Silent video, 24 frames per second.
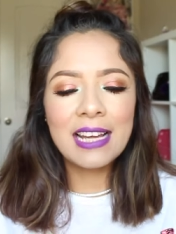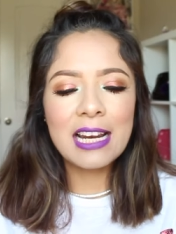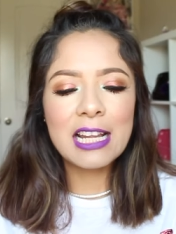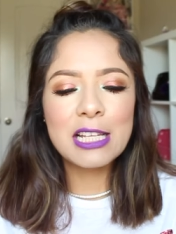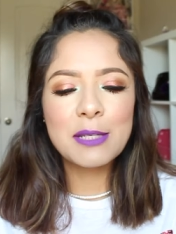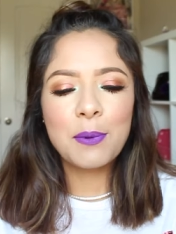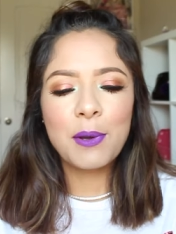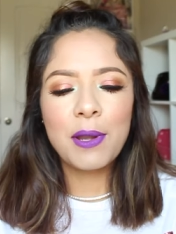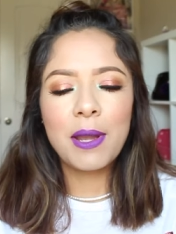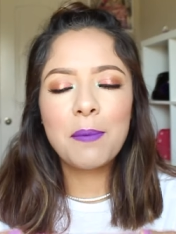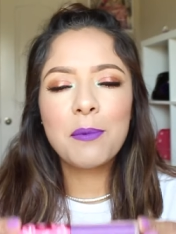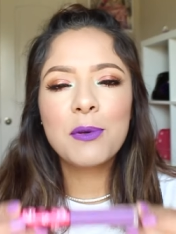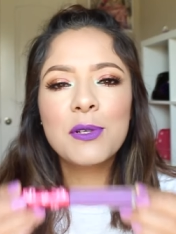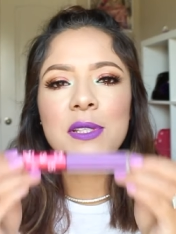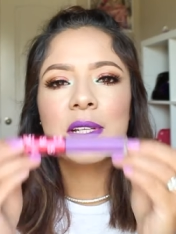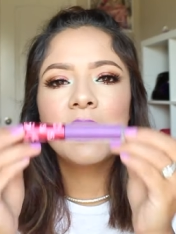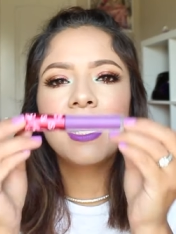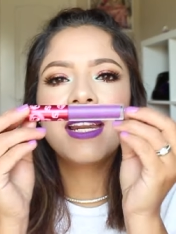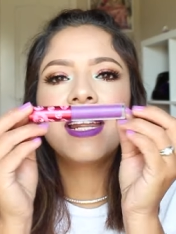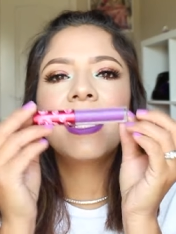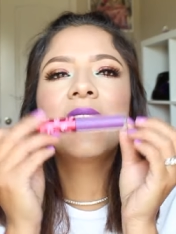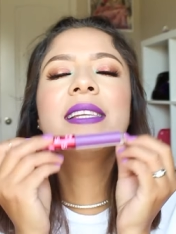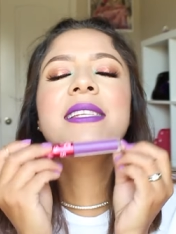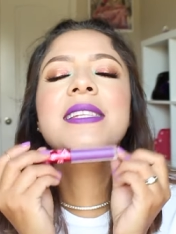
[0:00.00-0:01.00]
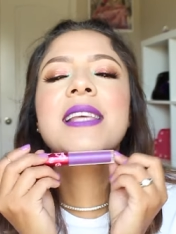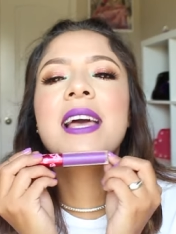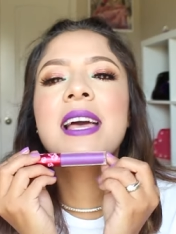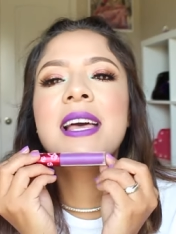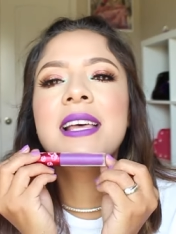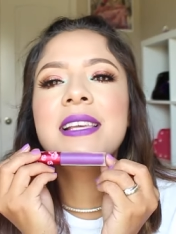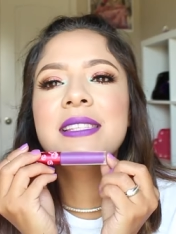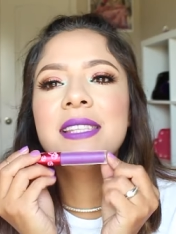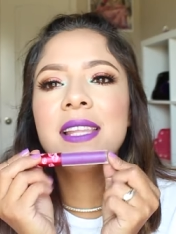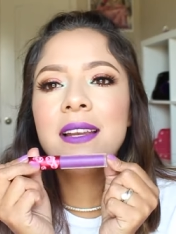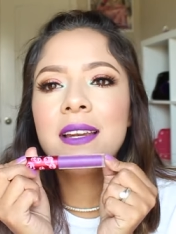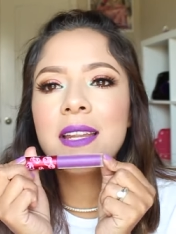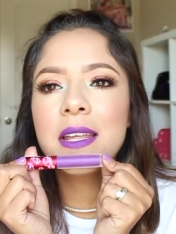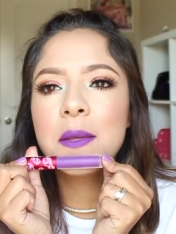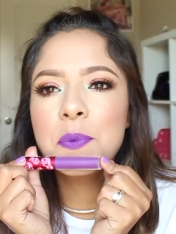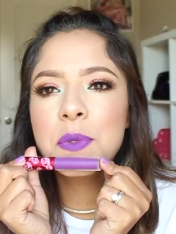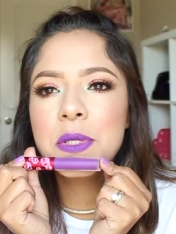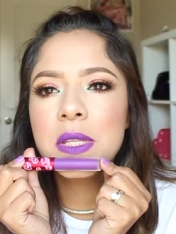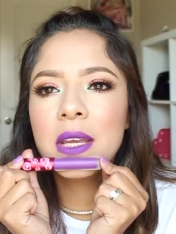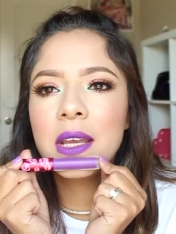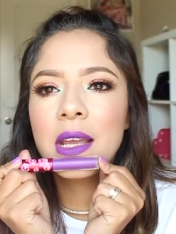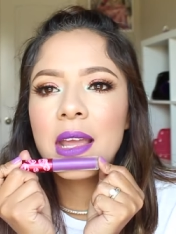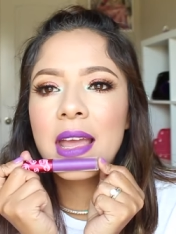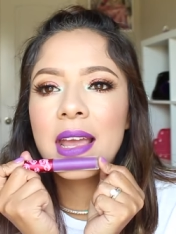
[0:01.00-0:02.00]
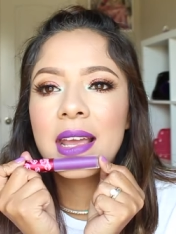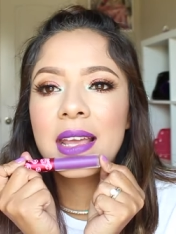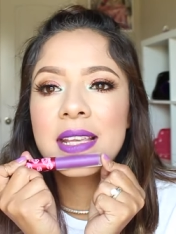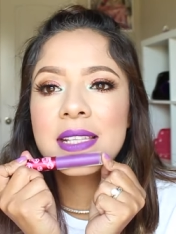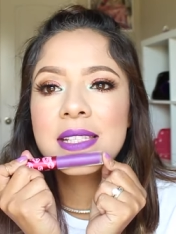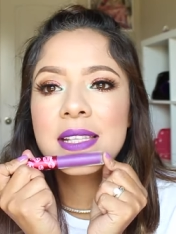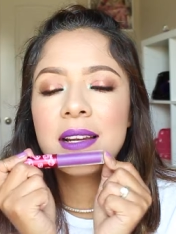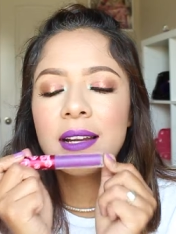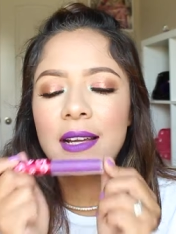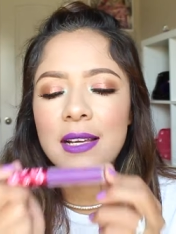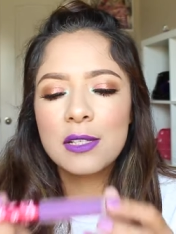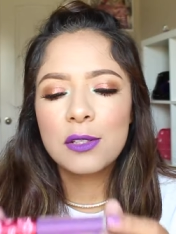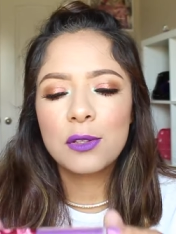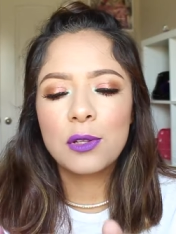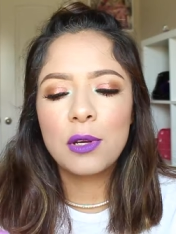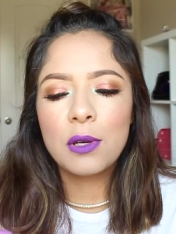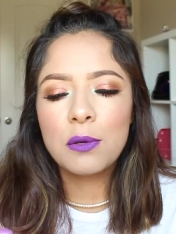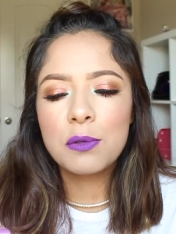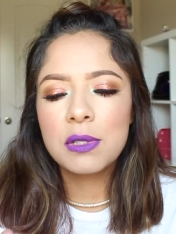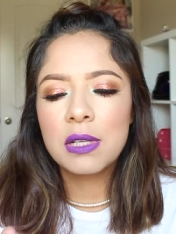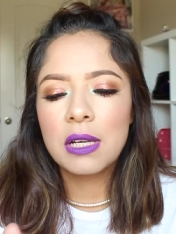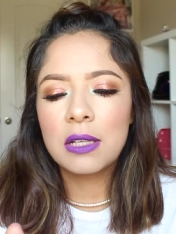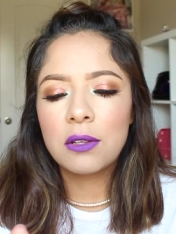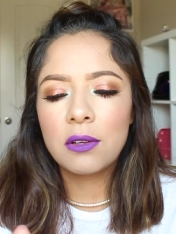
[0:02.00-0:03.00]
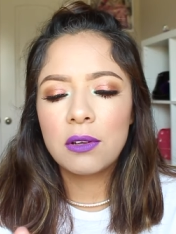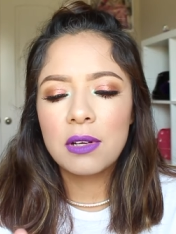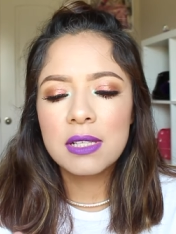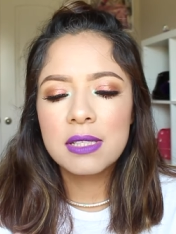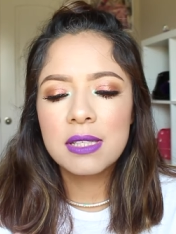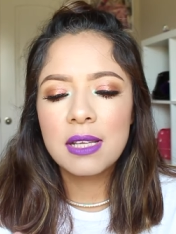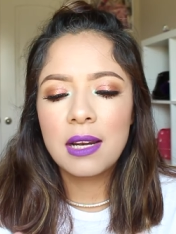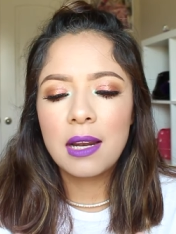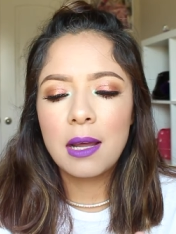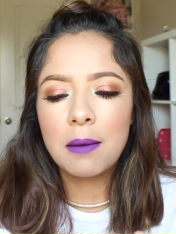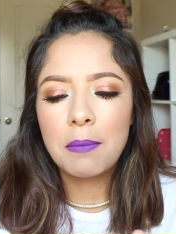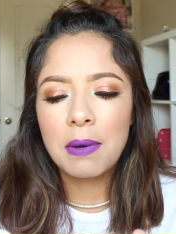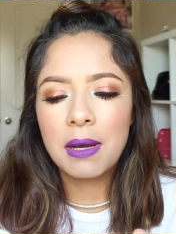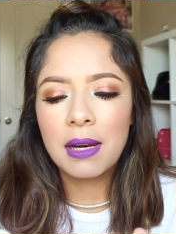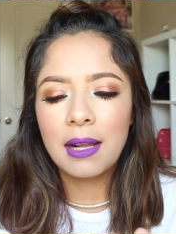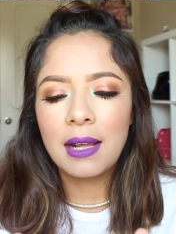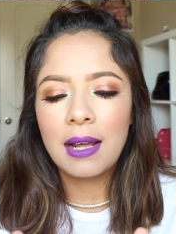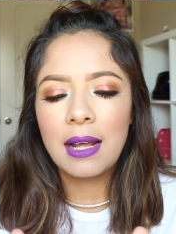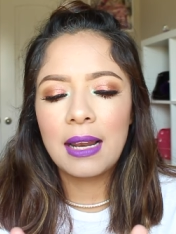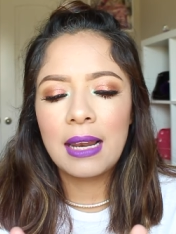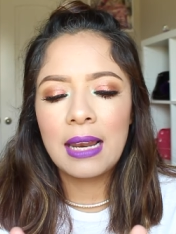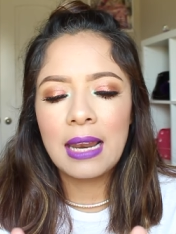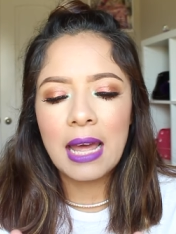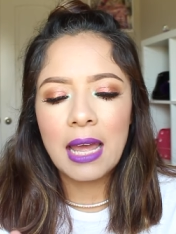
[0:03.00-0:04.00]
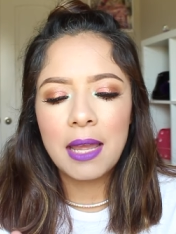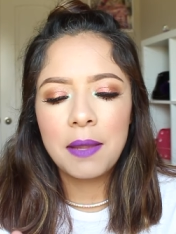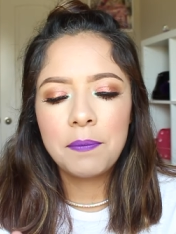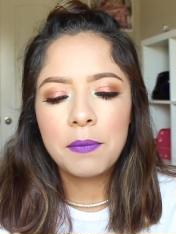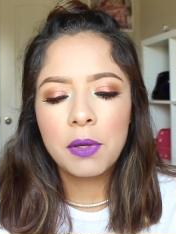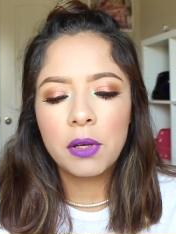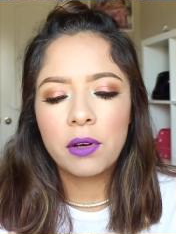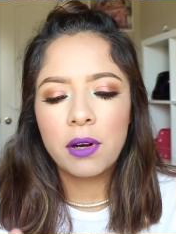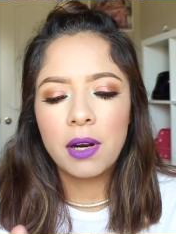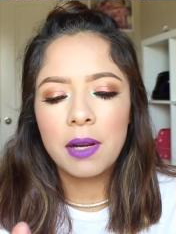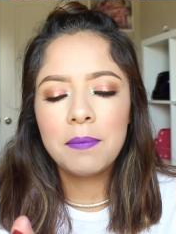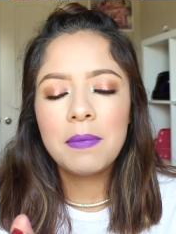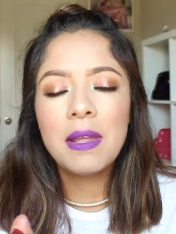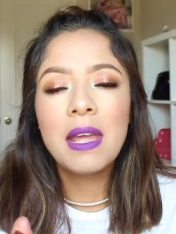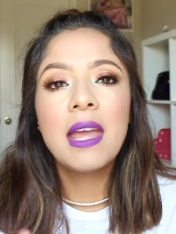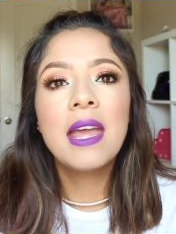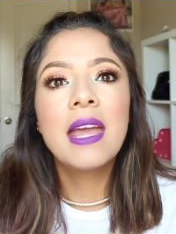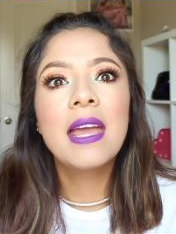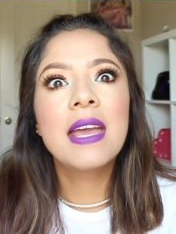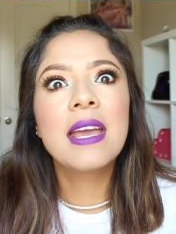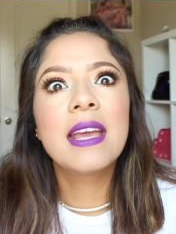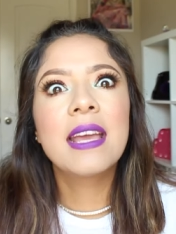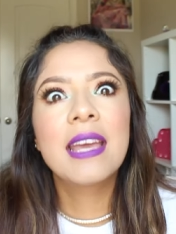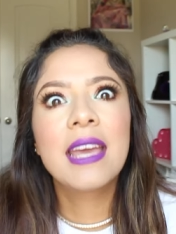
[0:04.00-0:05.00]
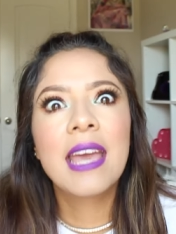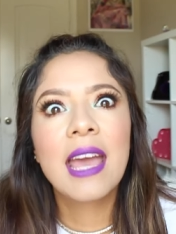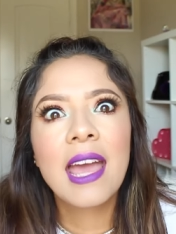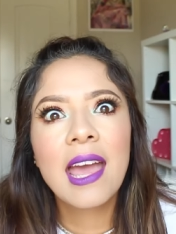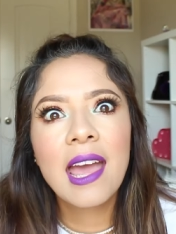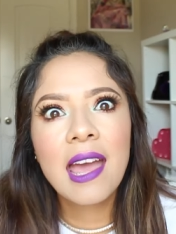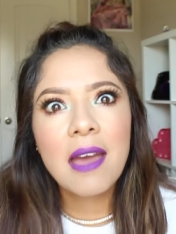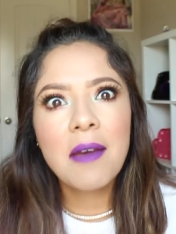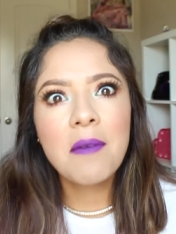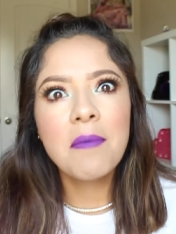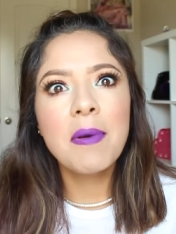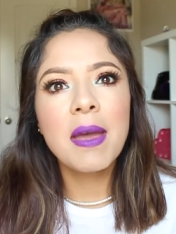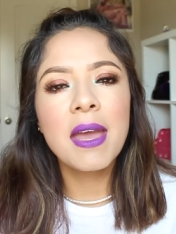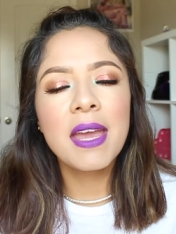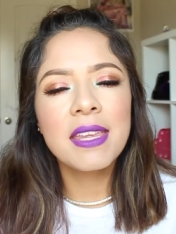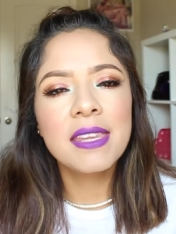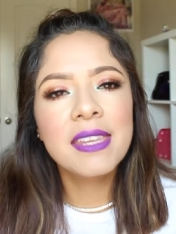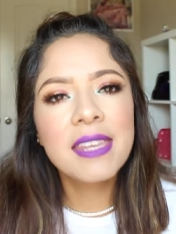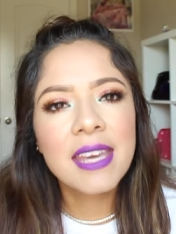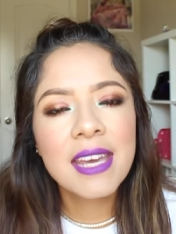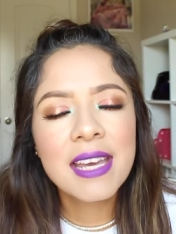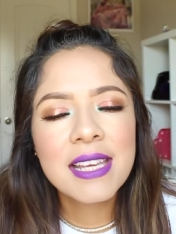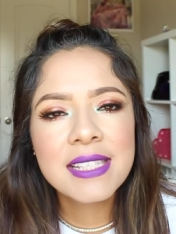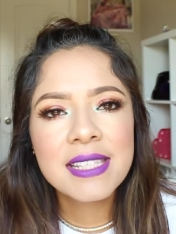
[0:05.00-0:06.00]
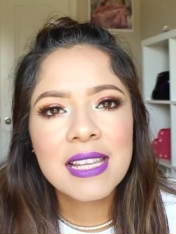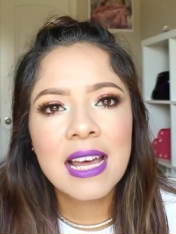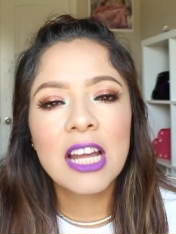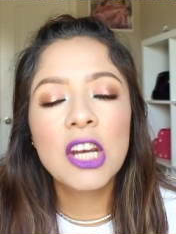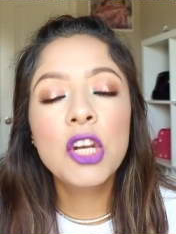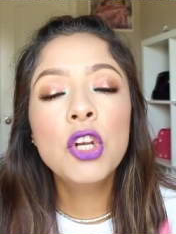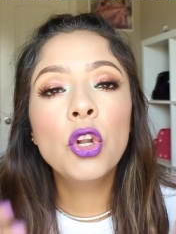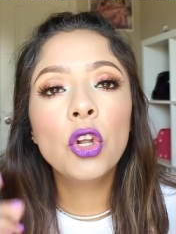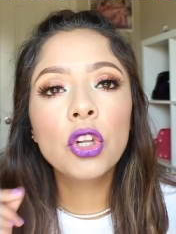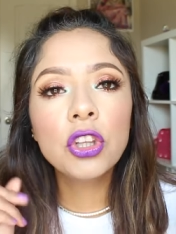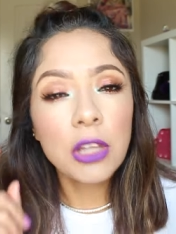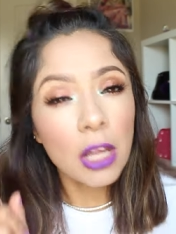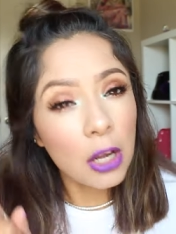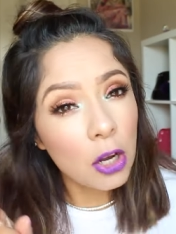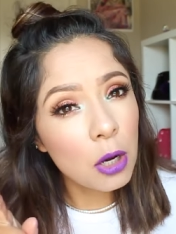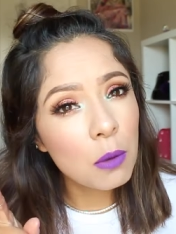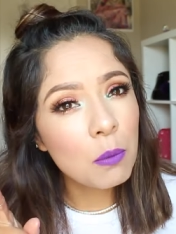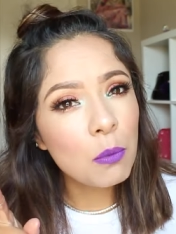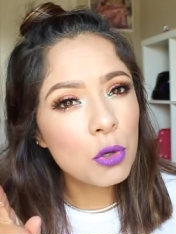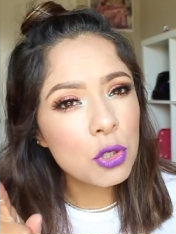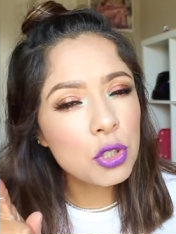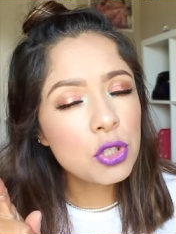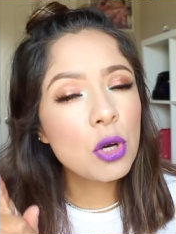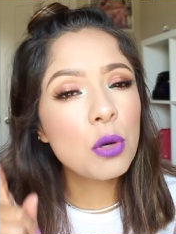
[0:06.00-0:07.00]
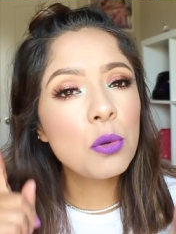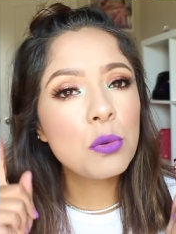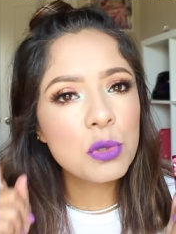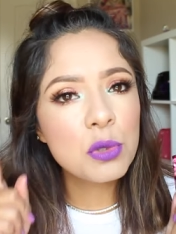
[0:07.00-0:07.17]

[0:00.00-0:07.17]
que les voy a mostrar es este lipstick, que es el que estoy usando, que es de la marca Lime Crime qué belleza. No tengo mucho